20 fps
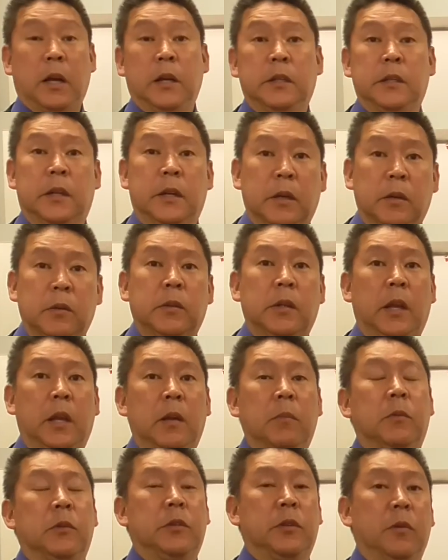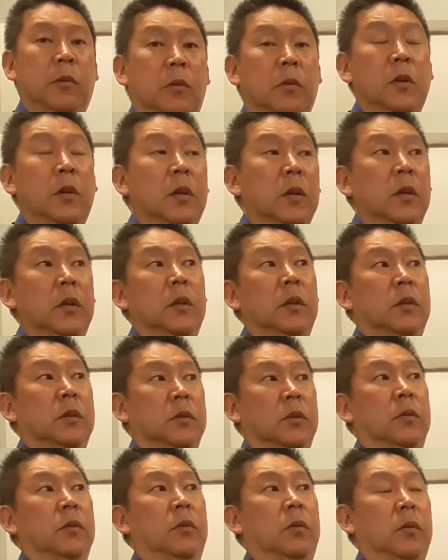かりじゃなくて、もちろん
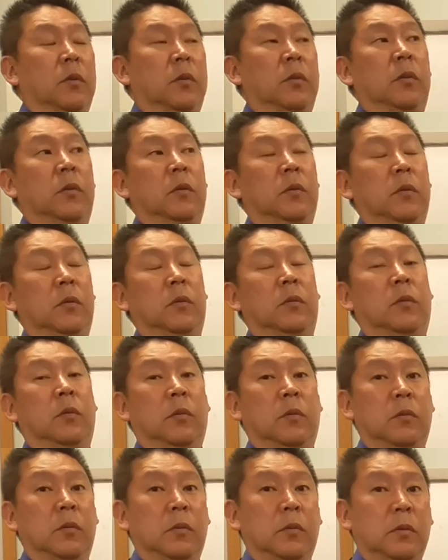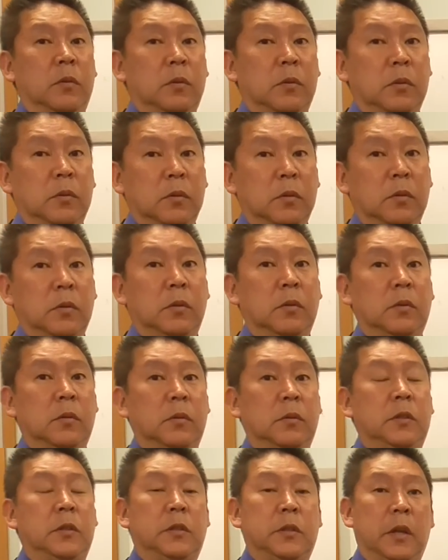その幸
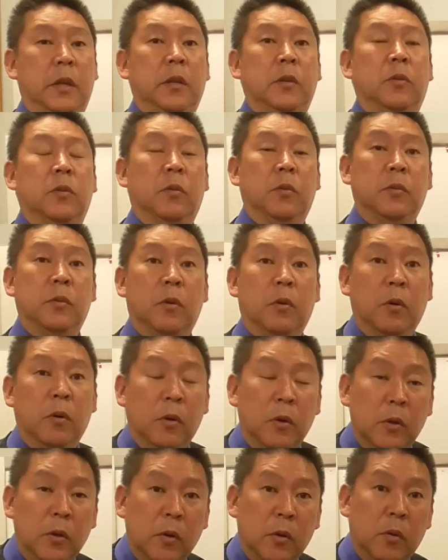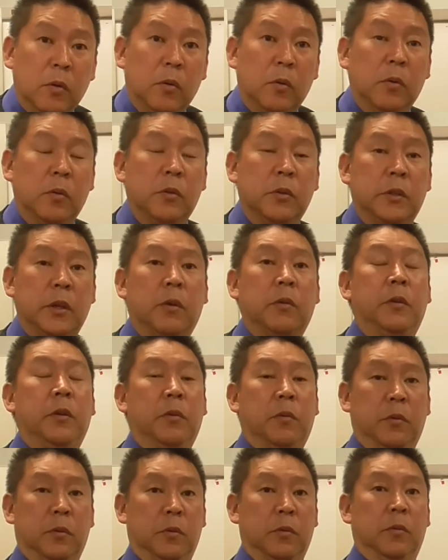福実現党の釈
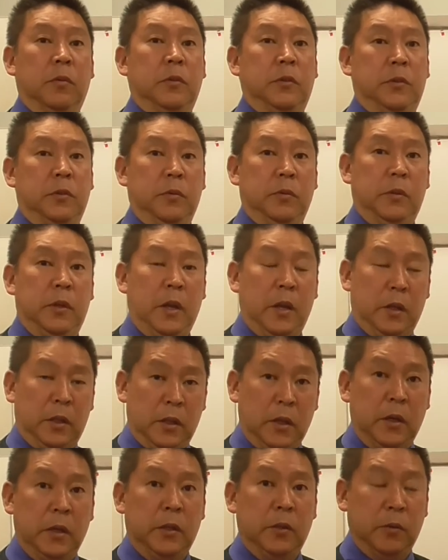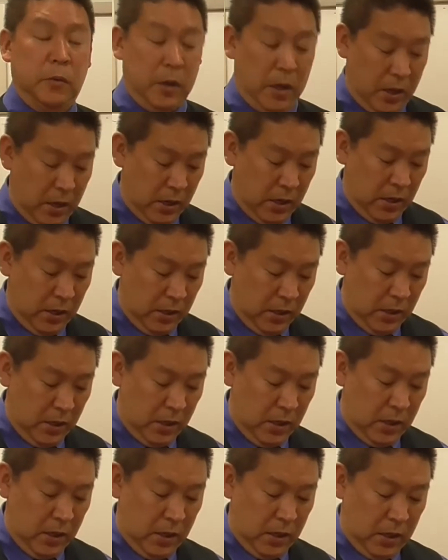良子党首であったりとか、
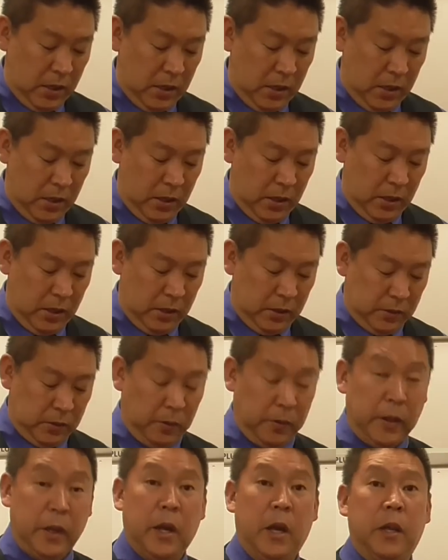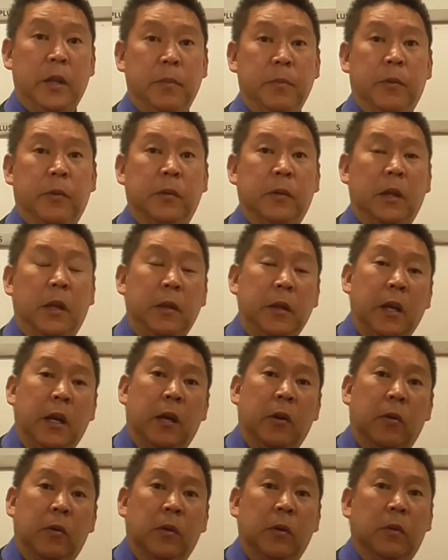えー、それ以外にも何人
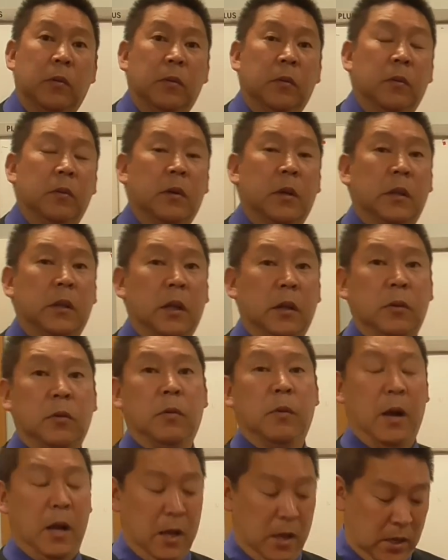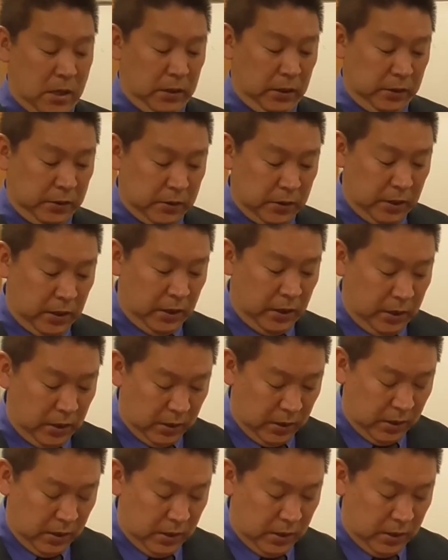かの方とはですね、